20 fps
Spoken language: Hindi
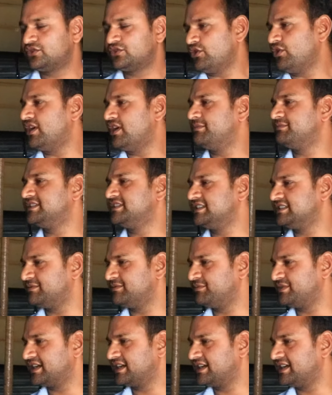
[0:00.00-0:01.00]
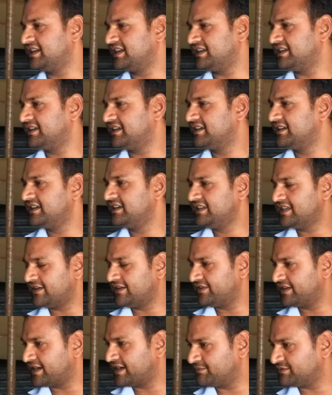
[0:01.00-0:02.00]
तो हमसे संपर्क करें या
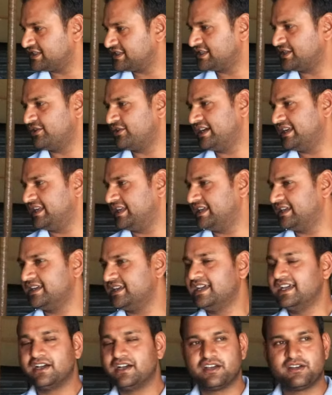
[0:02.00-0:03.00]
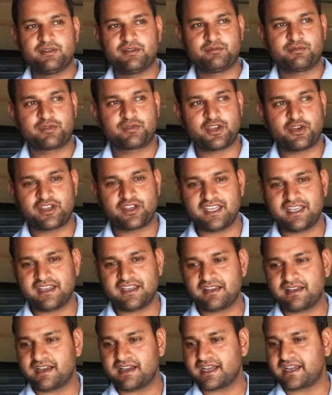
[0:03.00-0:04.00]
फिर हमसे दवाई लें क्योंकि
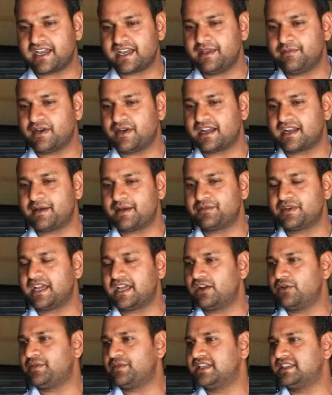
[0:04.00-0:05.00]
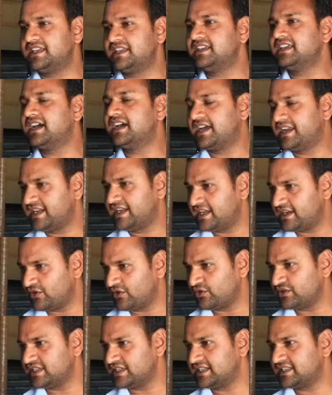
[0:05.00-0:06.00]
कई बार आपने एलोपैथिक या अन्य
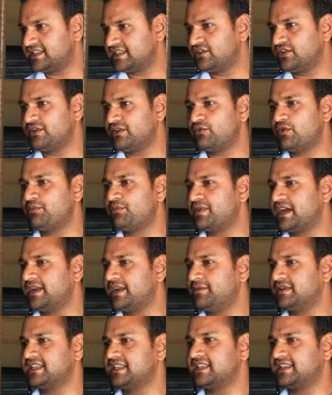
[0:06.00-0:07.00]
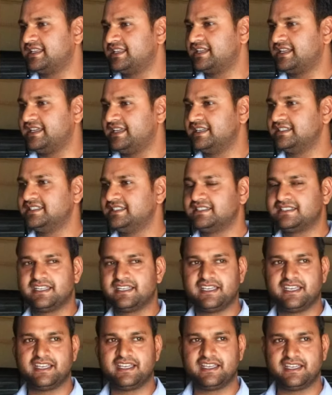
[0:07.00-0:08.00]
लोग देखते हुए वो पहले बताते नहीं है जी इसके
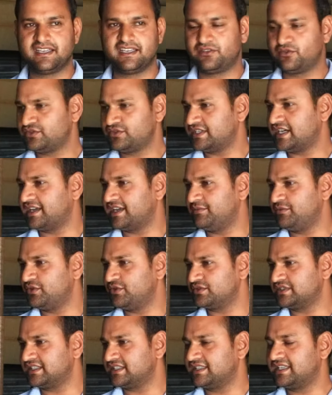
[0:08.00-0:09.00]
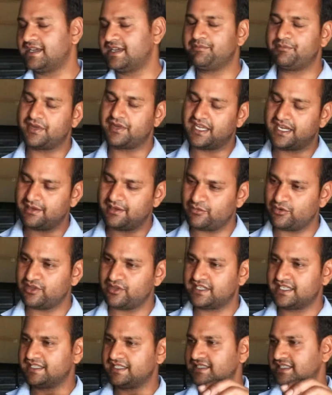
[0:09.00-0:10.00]
ये ये नुकसान भी हो सकते हैं हम पहले
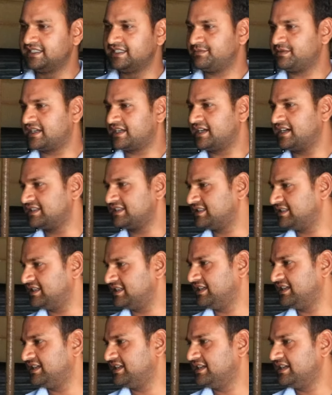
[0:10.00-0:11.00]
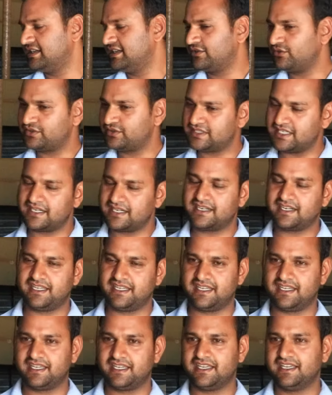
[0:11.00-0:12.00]
बोलते हैं जी इस प्रकार से ये नुकसान
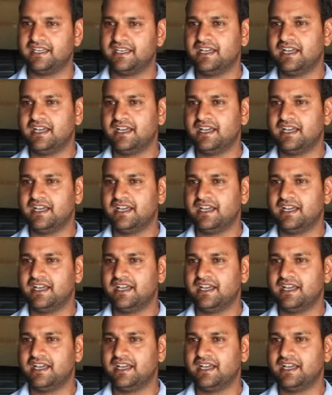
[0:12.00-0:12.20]
रहेंगे